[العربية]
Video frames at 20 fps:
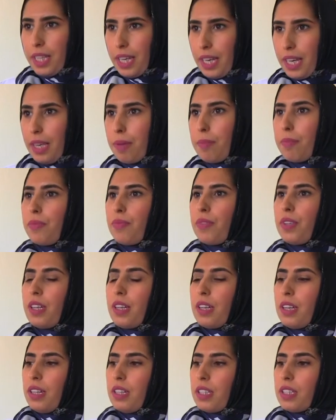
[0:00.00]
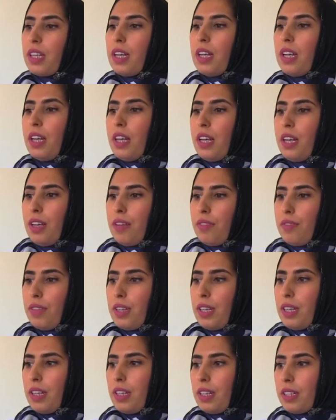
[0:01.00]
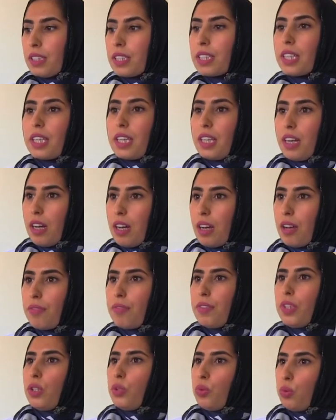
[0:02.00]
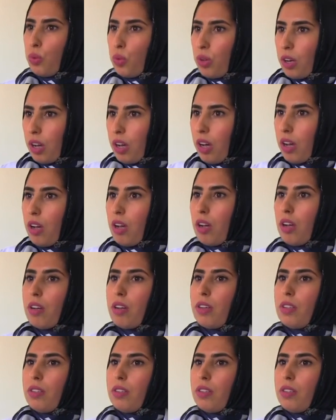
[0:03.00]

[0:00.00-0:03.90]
صعيب فيه فيه تقيه فيه دوخة